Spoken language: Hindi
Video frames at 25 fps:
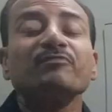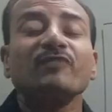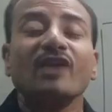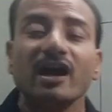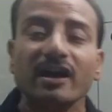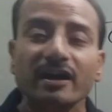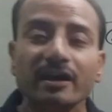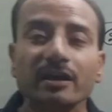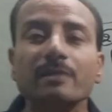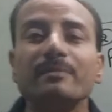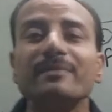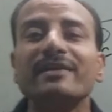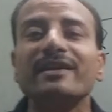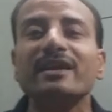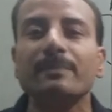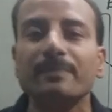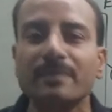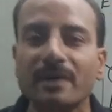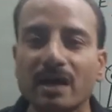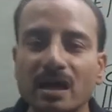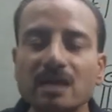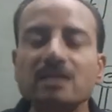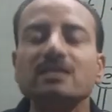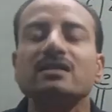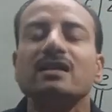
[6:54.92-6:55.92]
अगर मेरे
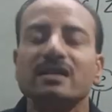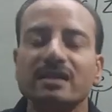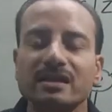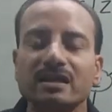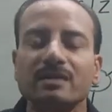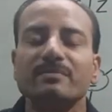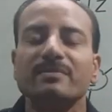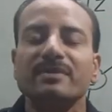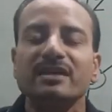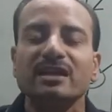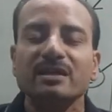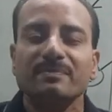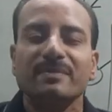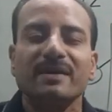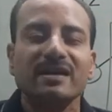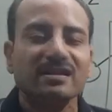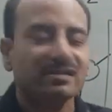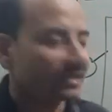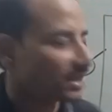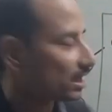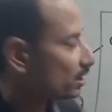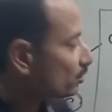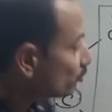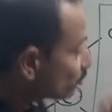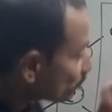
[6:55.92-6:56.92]
पास अगर मेरे पास
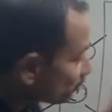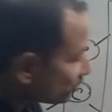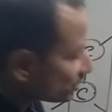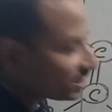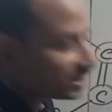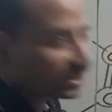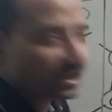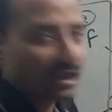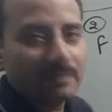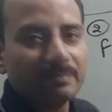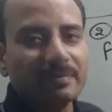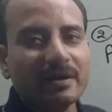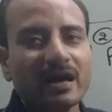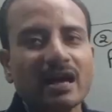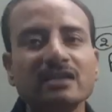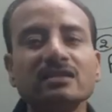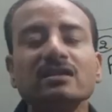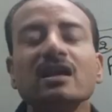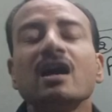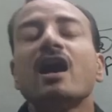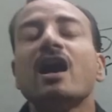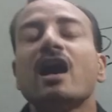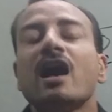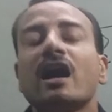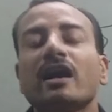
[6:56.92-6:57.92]
क्या क्वेश्चन के पास
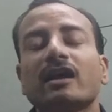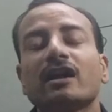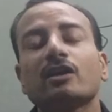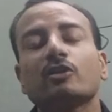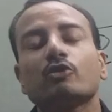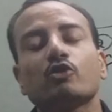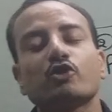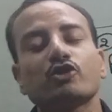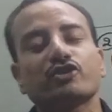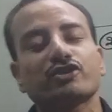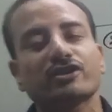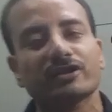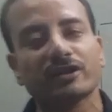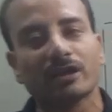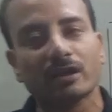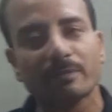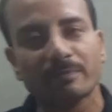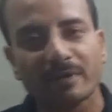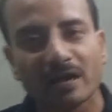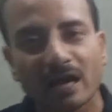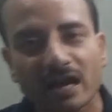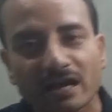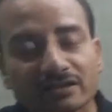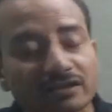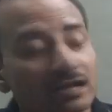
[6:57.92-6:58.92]
अगर क्वेश्चन के
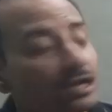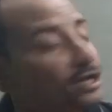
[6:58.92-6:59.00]
पास